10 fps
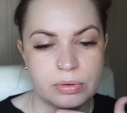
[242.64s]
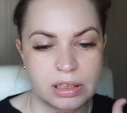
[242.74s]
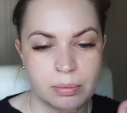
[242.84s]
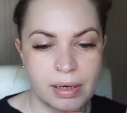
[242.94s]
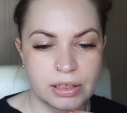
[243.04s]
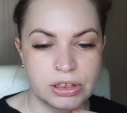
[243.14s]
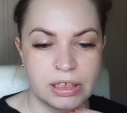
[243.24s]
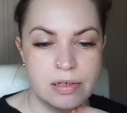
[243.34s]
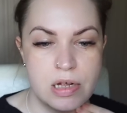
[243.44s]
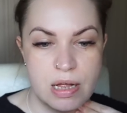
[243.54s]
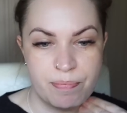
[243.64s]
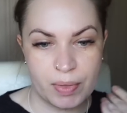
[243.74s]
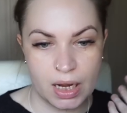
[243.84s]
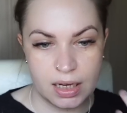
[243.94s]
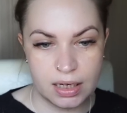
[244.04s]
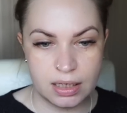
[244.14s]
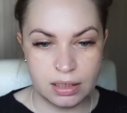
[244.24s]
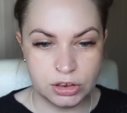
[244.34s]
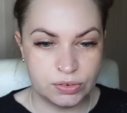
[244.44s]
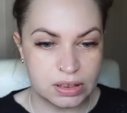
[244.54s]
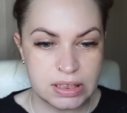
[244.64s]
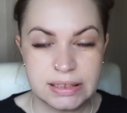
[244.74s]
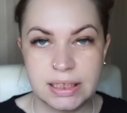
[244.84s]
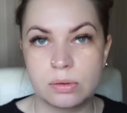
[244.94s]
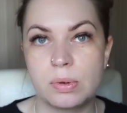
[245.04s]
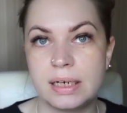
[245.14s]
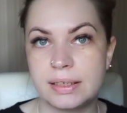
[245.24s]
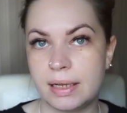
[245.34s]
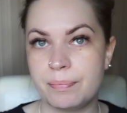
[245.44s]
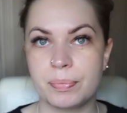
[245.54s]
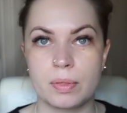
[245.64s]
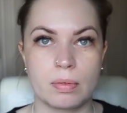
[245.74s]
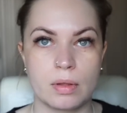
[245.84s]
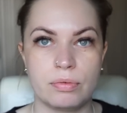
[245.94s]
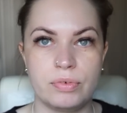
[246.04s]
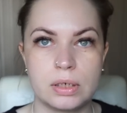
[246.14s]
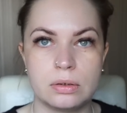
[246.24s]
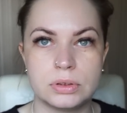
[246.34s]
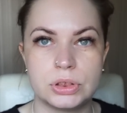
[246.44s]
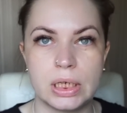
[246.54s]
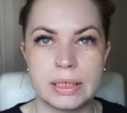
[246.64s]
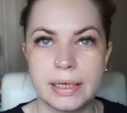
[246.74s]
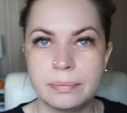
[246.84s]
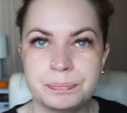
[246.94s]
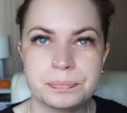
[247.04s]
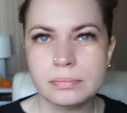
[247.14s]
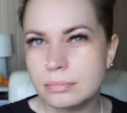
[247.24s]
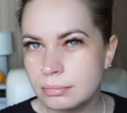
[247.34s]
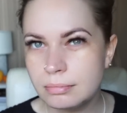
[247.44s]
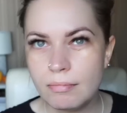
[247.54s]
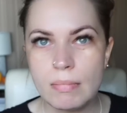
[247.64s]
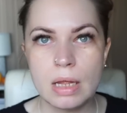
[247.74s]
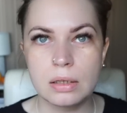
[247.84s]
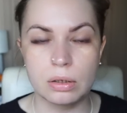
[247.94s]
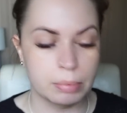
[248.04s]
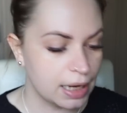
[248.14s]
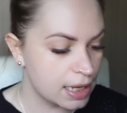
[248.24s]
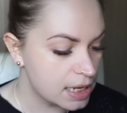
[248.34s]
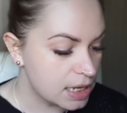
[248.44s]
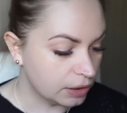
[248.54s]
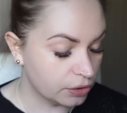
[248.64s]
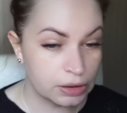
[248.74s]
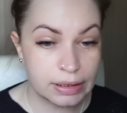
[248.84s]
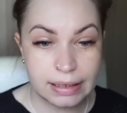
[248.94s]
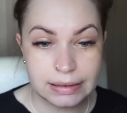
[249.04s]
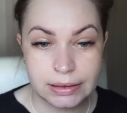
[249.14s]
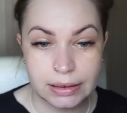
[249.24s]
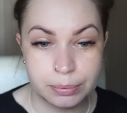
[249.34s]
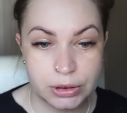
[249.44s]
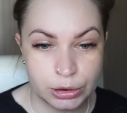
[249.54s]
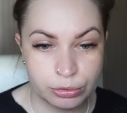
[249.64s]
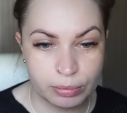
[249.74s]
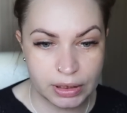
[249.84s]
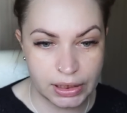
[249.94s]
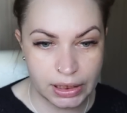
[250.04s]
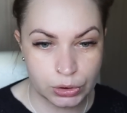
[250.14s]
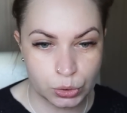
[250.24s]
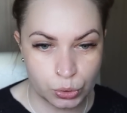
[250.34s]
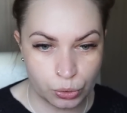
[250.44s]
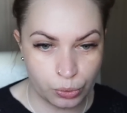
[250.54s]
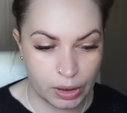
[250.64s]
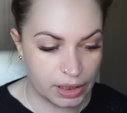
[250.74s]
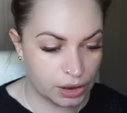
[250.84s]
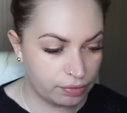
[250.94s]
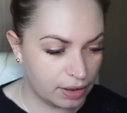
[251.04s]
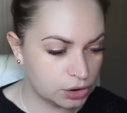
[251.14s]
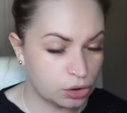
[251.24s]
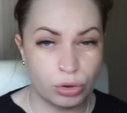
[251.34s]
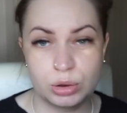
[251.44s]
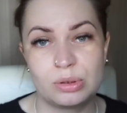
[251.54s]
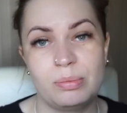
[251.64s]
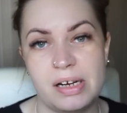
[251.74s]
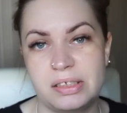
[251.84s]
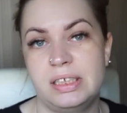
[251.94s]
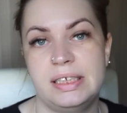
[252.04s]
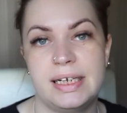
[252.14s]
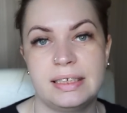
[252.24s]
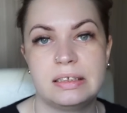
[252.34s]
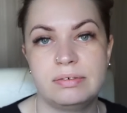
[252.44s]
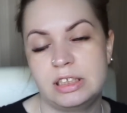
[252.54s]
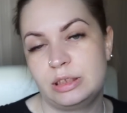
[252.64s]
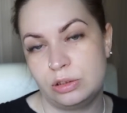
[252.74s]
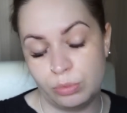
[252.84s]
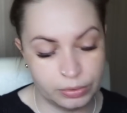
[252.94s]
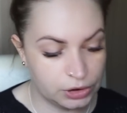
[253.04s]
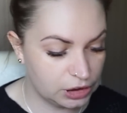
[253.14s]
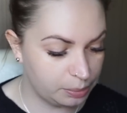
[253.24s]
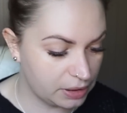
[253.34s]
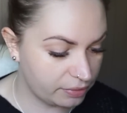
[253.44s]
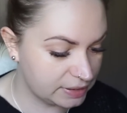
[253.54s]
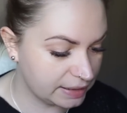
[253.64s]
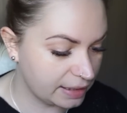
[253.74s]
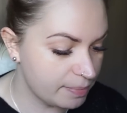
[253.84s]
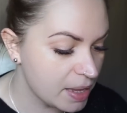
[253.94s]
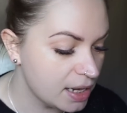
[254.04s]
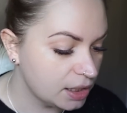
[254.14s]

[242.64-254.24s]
miał takie bardziej e, świetliste, naturalne mm, wykończenie. Dobra, no i teraz e, przejdźmy do makijażu e, twarzy, oczu, no bardzo delikatne, więc zróbmy dzisiaj pierw cerę.